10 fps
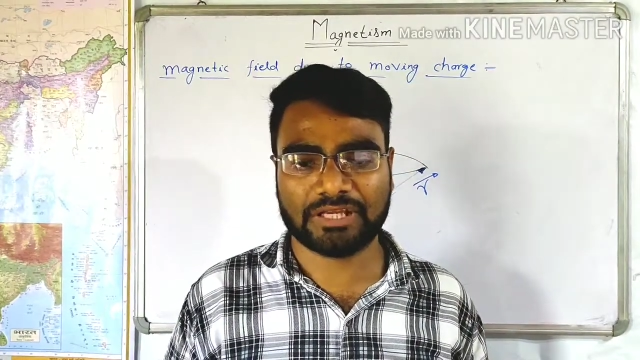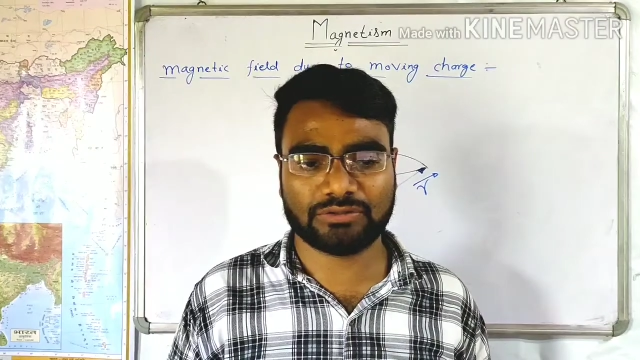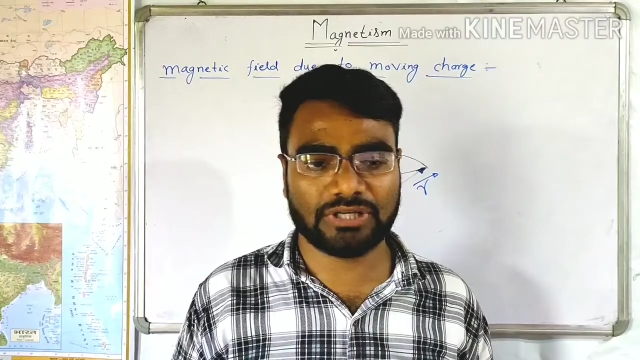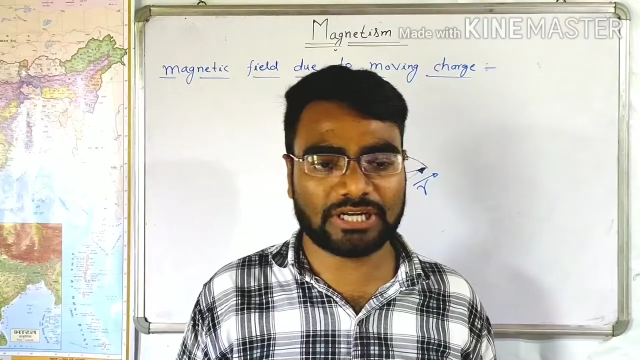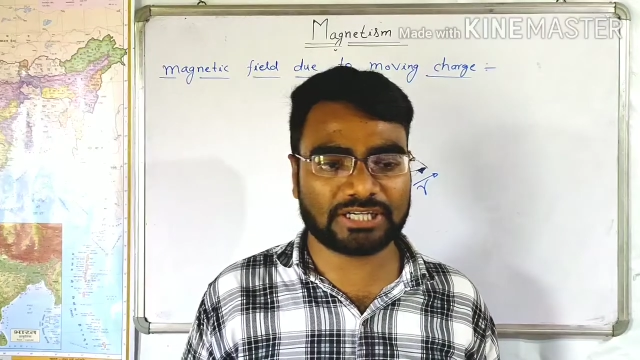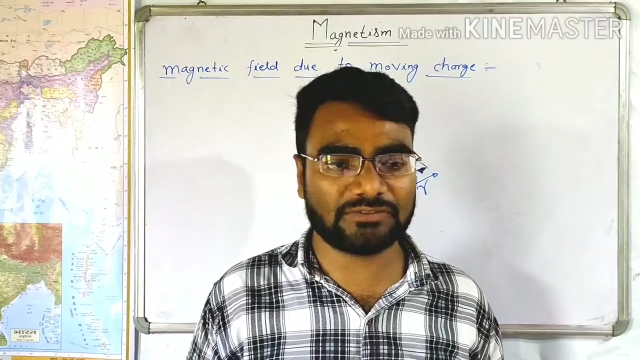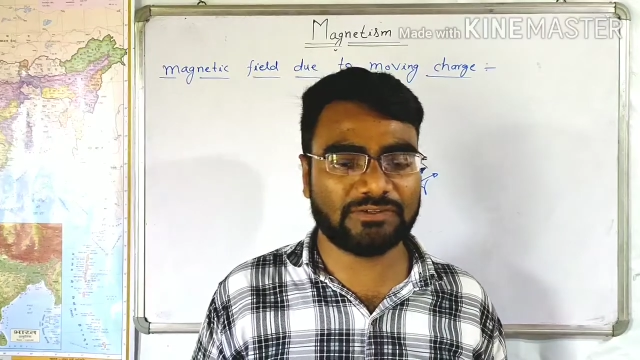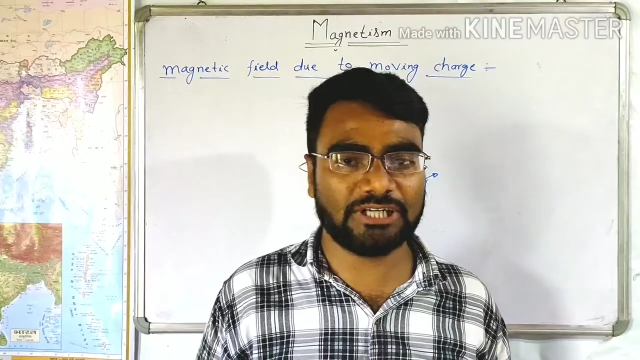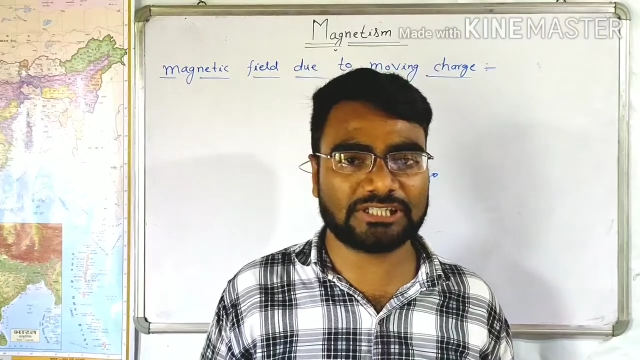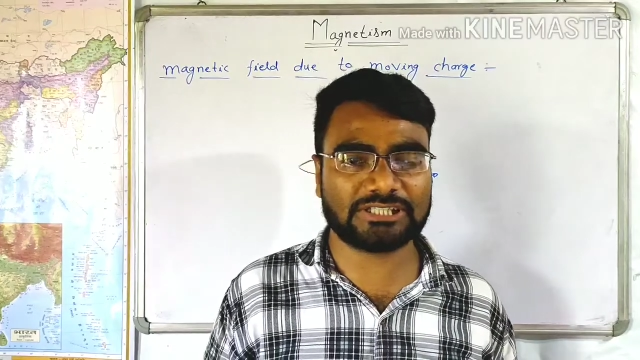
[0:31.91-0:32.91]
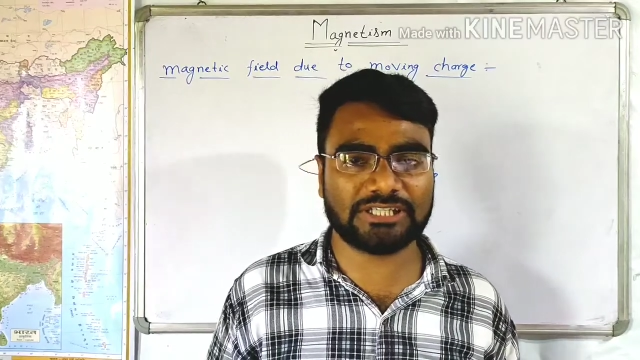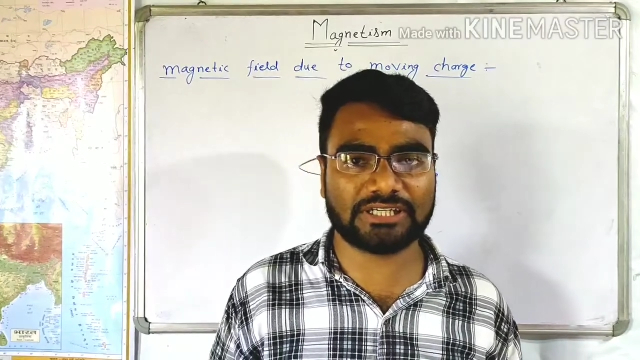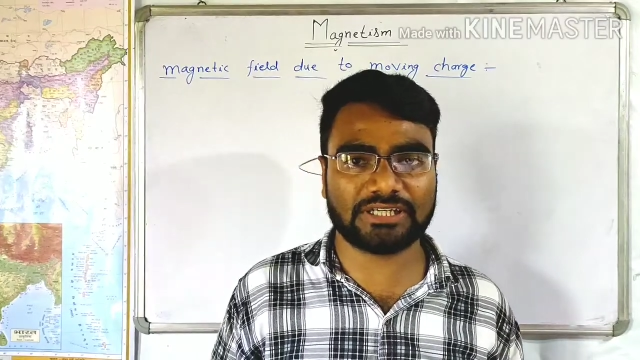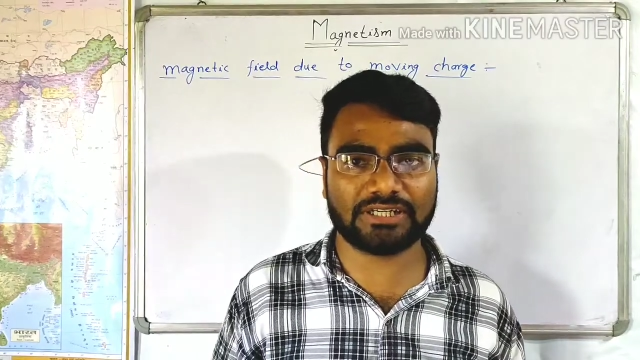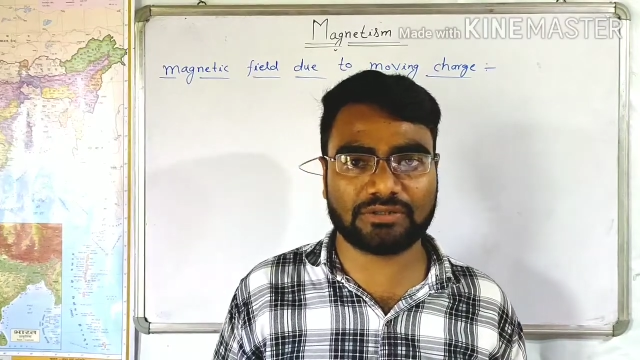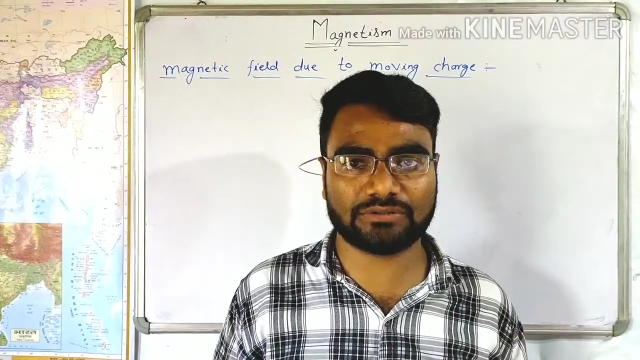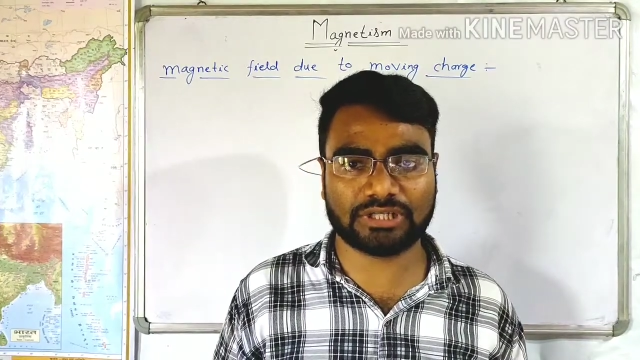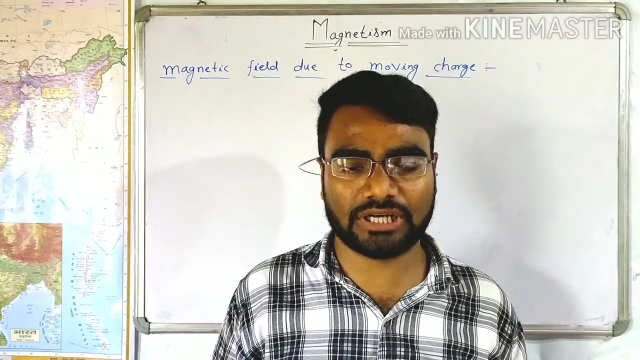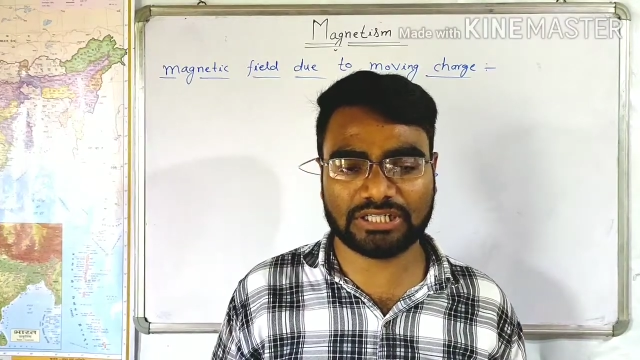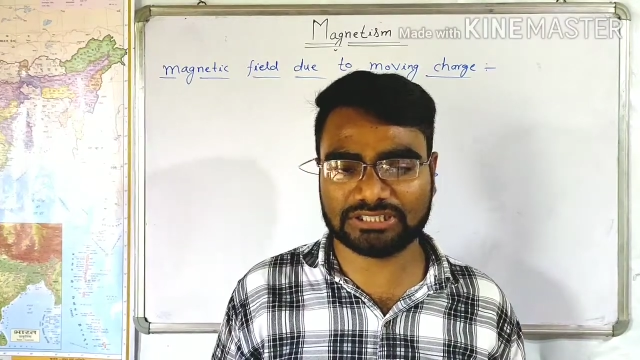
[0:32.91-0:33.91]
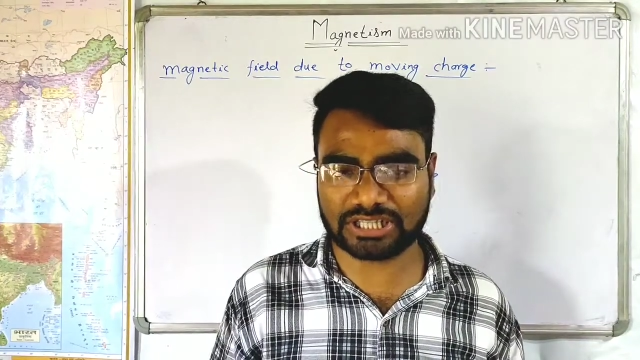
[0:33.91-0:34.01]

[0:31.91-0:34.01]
तो इलेक्ट्रिक फील्ड इसलिए क्रिएट होता है